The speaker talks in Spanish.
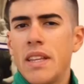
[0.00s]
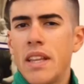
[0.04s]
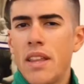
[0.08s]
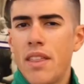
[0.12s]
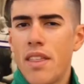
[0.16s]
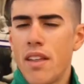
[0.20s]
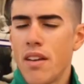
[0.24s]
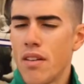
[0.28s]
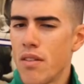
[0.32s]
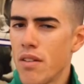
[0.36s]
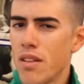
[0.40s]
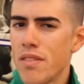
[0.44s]

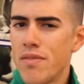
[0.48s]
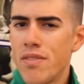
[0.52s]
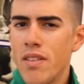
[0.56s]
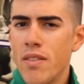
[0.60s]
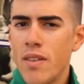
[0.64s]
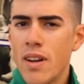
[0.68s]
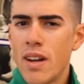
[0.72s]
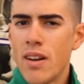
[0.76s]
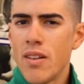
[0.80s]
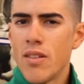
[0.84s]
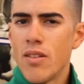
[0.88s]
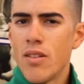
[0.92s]
25 de
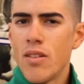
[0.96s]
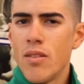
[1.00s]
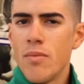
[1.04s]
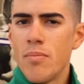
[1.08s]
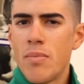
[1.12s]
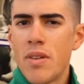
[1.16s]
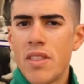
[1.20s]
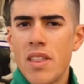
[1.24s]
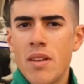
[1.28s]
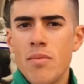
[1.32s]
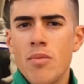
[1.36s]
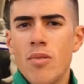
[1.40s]
febrero
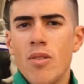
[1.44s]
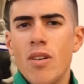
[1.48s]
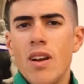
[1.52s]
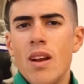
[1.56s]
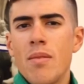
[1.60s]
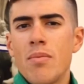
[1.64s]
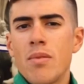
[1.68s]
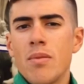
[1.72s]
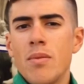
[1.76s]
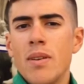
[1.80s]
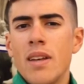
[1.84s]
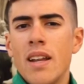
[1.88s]
empezamos con
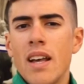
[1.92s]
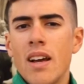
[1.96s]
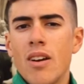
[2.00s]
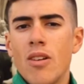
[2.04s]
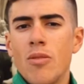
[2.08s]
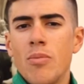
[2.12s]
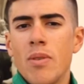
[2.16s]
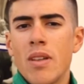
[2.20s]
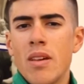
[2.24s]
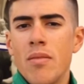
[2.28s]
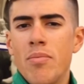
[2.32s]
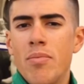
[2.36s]
la primera
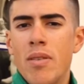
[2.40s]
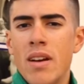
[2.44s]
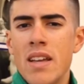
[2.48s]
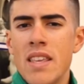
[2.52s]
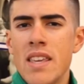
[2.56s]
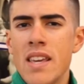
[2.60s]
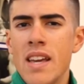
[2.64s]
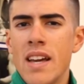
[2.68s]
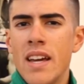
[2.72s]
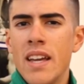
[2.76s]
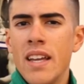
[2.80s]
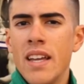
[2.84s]
Copa de
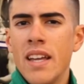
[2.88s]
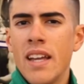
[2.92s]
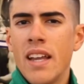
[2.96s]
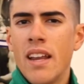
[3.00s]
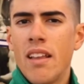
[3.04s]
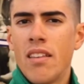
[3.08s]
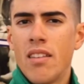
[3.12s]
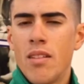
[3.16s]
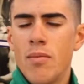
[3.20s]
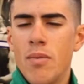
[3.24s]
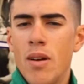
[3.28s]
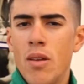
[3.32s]
España en
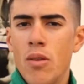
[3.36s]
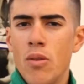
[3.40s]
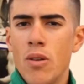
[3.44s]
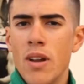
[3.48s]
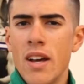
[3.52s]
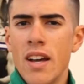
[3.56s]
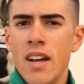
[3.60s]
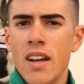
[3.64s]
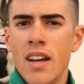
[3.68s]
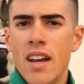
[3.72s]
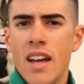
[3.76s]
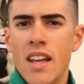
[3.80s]

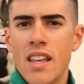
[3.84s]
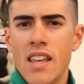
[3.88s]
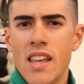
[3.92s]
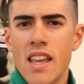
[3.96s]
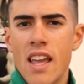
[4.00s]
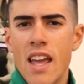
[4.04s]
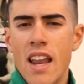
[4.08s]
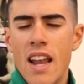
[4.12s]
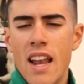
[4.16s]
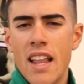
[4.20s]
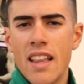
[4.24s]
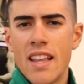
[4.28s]
Extremadura, allí
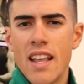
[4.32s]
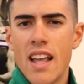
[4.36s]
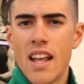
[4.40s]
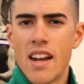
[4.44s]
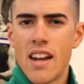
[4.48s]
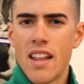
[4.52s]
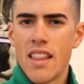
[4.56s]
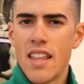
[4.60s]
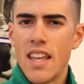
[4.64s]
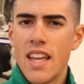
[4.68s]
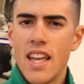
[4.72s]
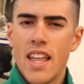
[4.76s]
es la
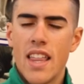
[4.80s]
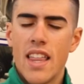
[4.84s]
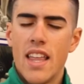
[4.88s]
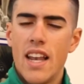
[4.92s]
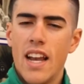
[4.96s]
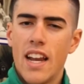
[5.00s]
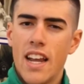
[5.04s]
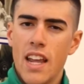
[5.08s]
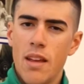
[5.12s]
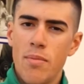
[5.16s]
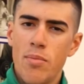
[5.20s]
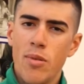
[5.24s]
tierra
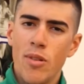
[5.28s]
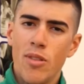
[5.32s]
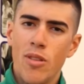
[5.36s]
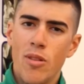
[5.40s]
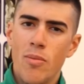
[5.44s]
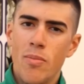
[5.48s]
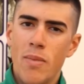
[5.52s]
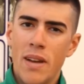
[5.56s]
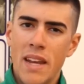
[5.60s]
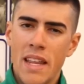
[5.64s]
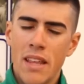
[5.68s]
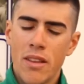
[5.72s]
del equipo, en
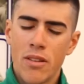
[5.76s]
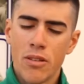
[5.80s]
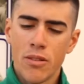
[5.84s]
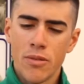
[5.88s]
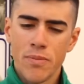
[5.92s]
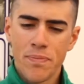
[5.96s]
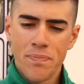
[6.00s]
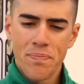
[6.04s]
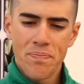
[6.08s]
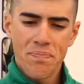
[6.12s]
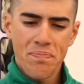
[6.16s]
Don Benito.